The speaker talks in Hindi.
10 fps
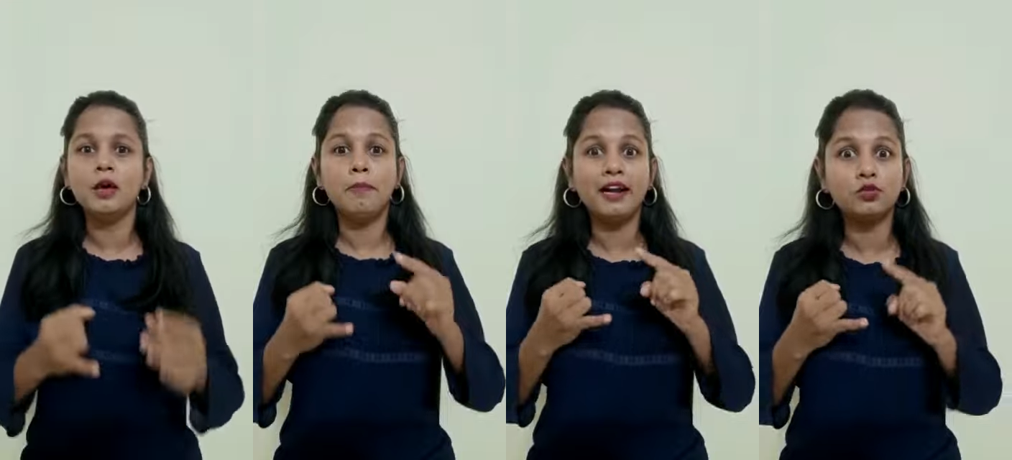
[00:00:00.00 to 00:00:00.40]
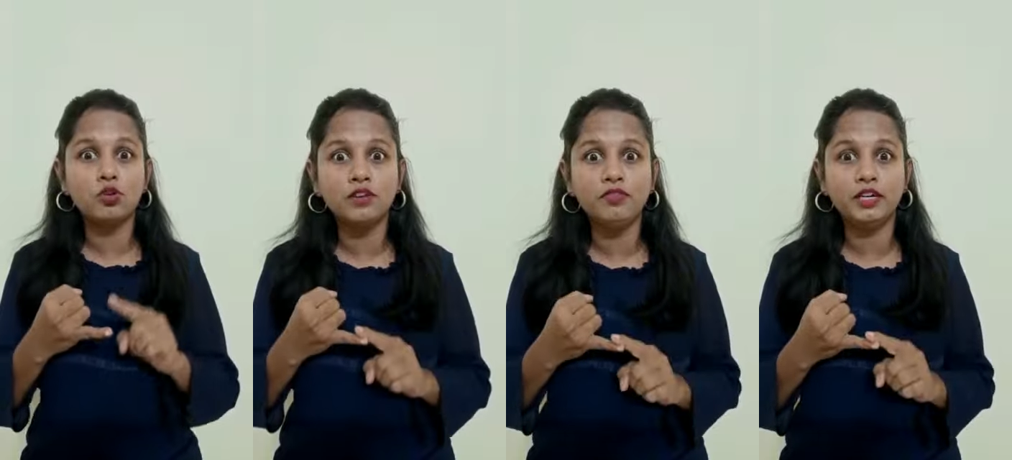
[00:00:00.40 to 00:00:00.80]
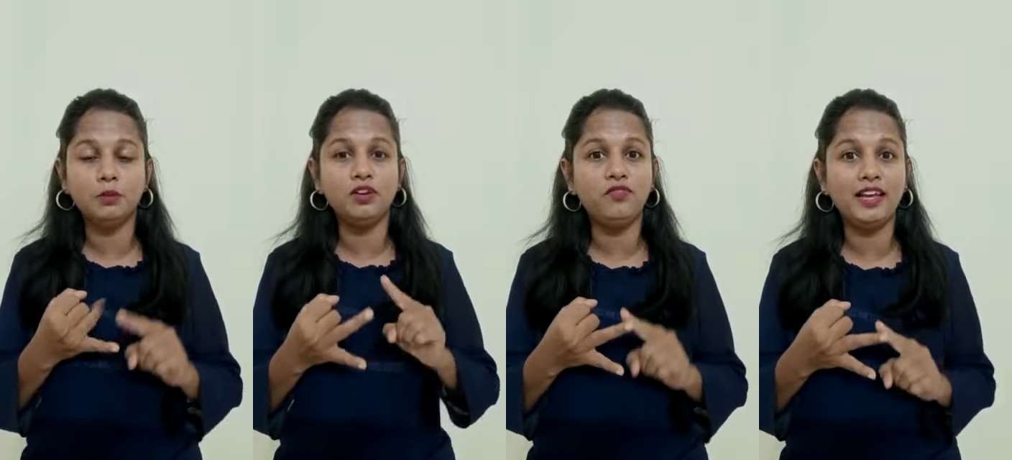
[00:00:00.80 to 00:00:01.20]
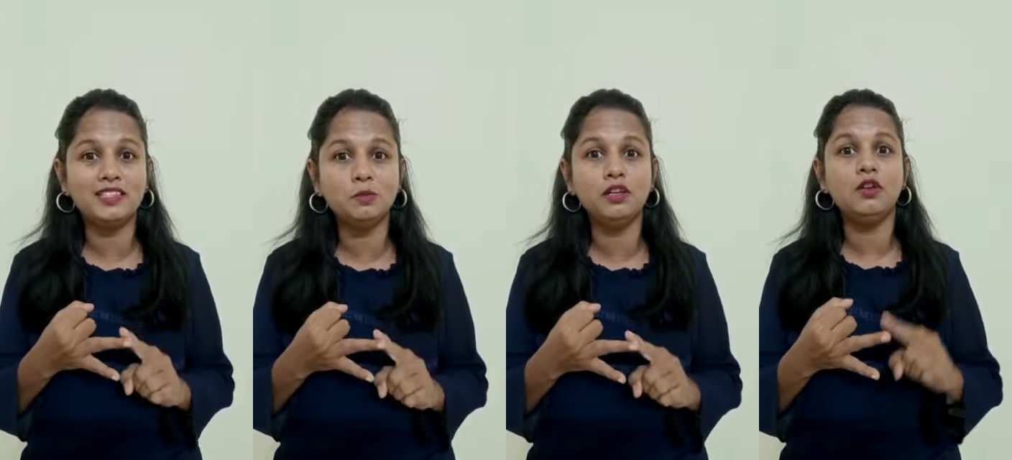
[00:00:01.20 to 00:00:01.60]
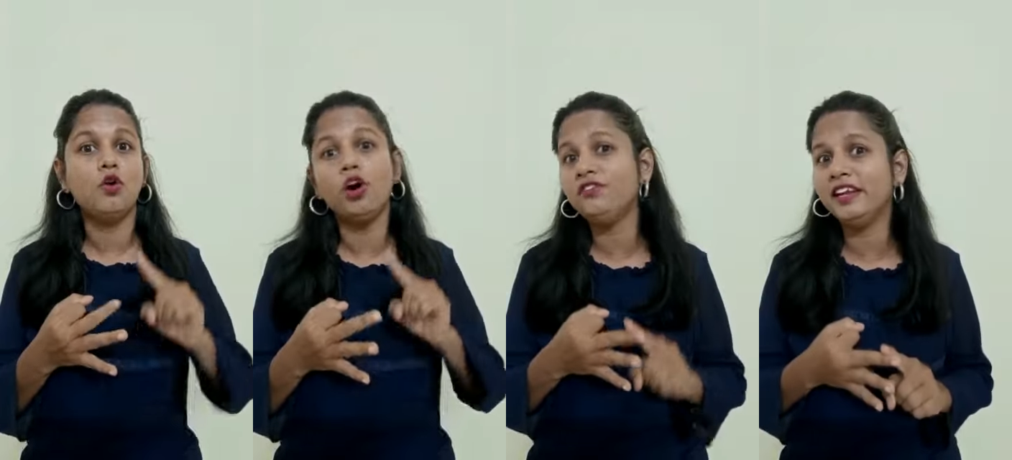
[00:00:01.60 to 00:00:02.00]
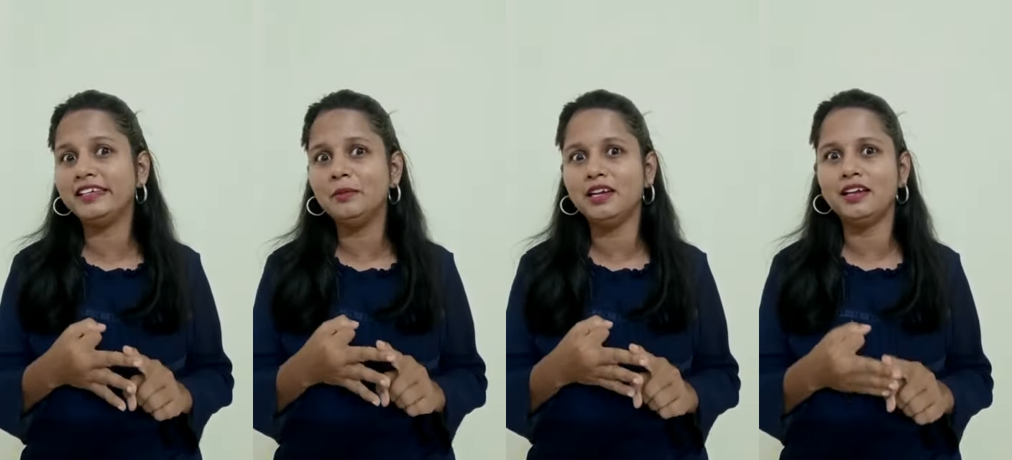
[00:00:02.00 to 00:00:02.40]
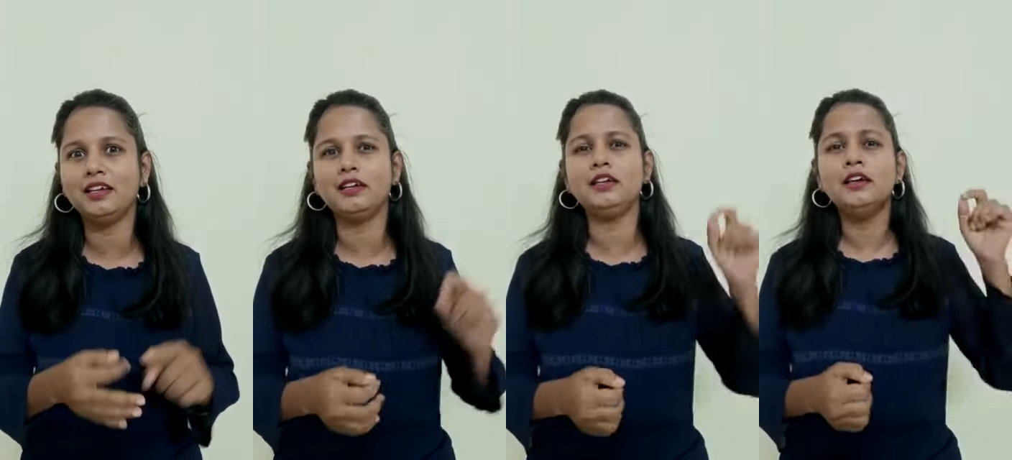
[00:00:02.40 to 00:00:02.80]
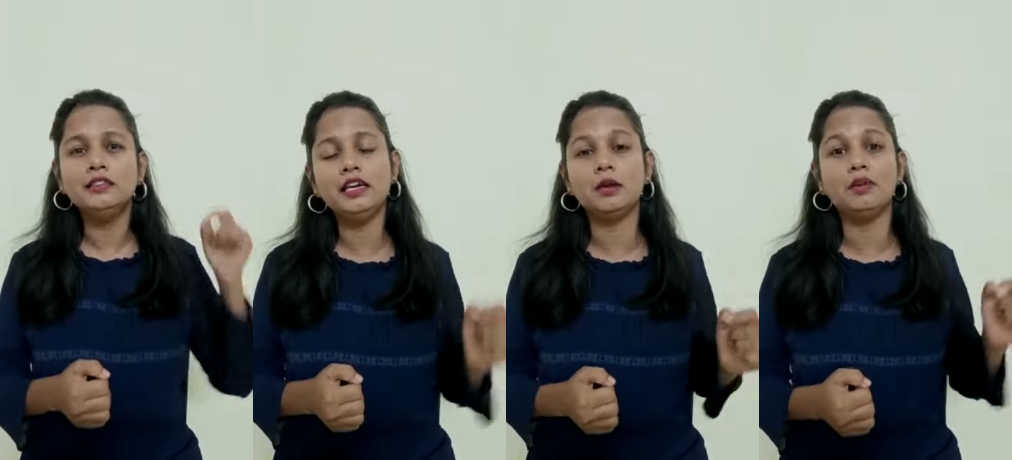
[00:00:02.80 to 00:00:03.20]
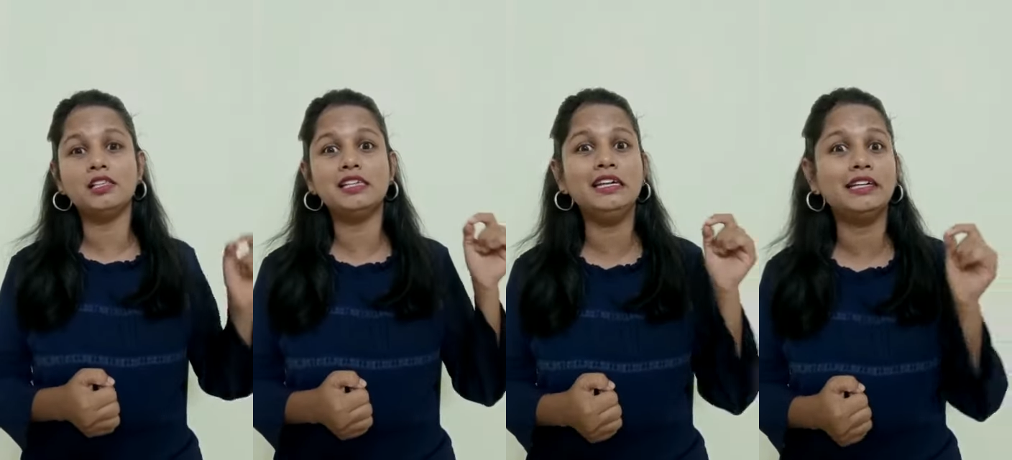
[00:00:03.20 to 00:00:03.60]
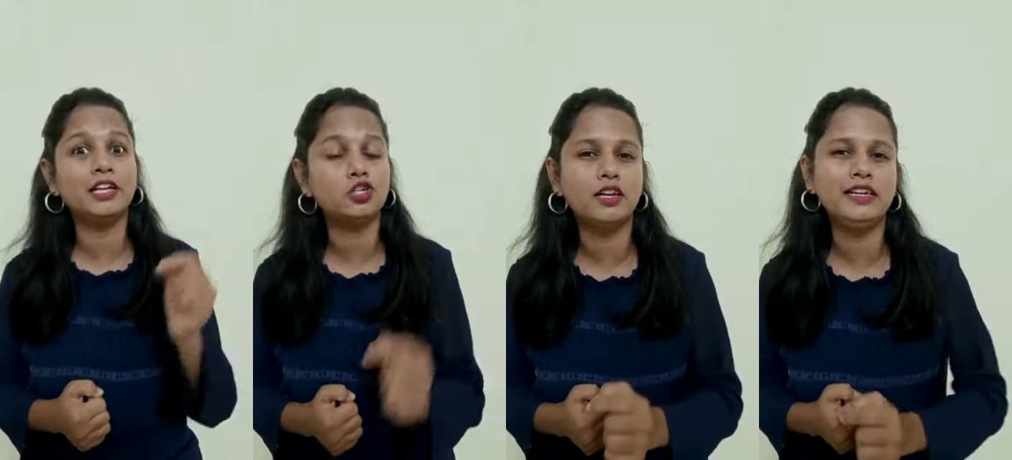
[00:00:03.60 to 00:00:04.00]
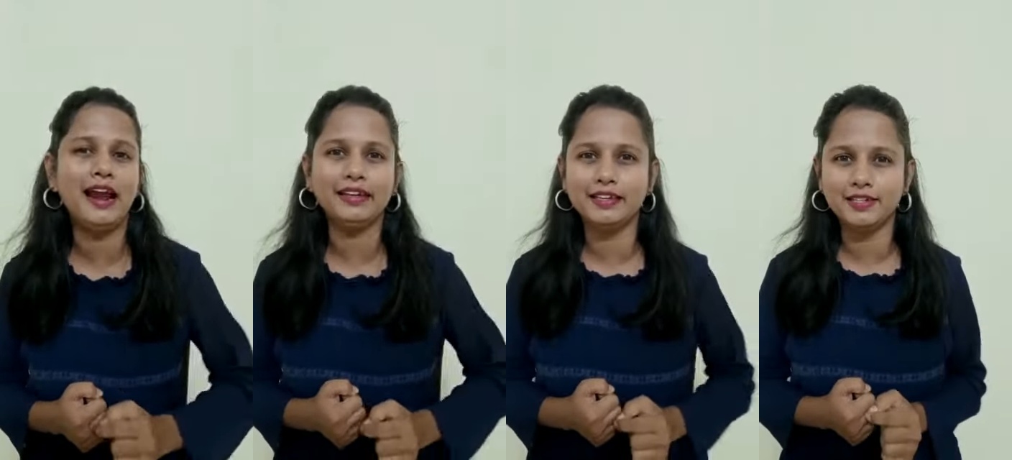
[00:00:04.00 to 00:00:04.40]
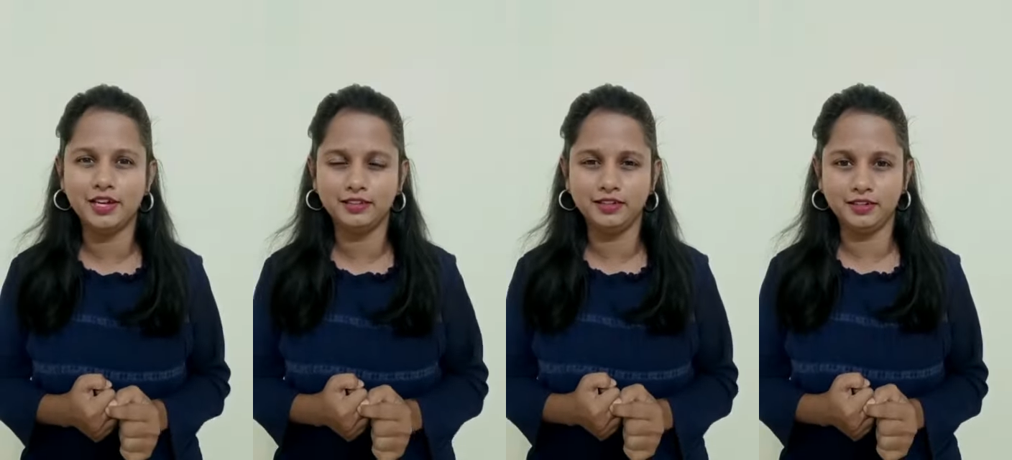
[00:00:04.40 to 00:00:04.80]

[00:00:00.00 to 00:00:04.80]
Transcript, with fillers: पैड्स को कंफर्टेबल फ्लेक्सिबल और फ्रेग्रेंट बनाने के लिए ये केमिकल्स इंटेंशनली एड किए जाते हैं